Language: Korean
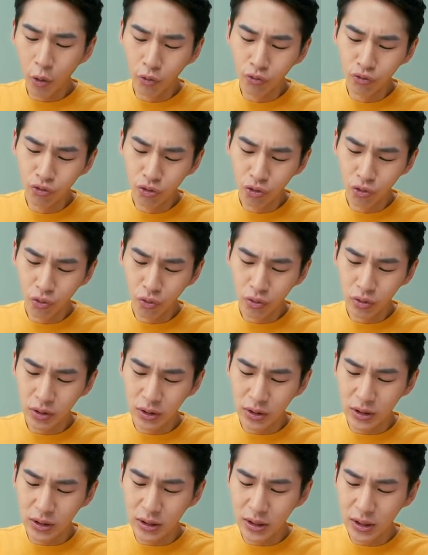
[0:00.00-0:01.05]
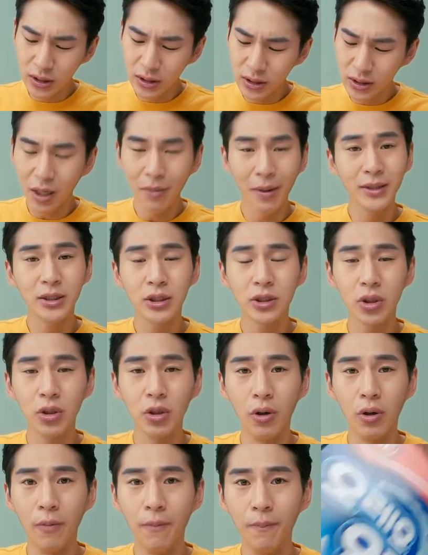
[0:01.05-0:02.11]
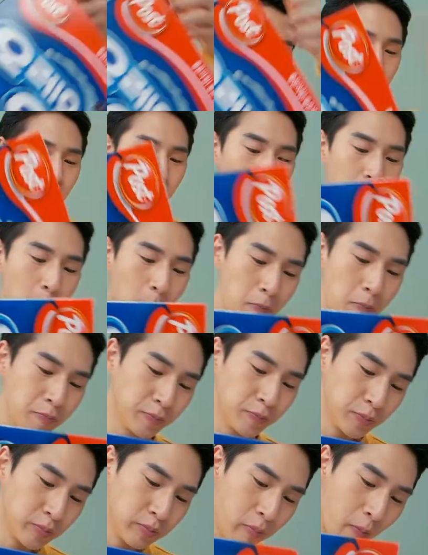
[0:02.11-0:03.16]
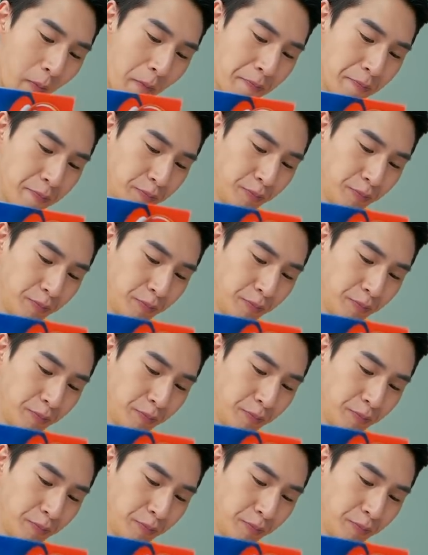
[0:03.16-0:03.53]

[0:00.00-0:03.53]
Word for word: 이 우유도 진짜 맛있어요. 바삭바삭한 초콜릿 쿠키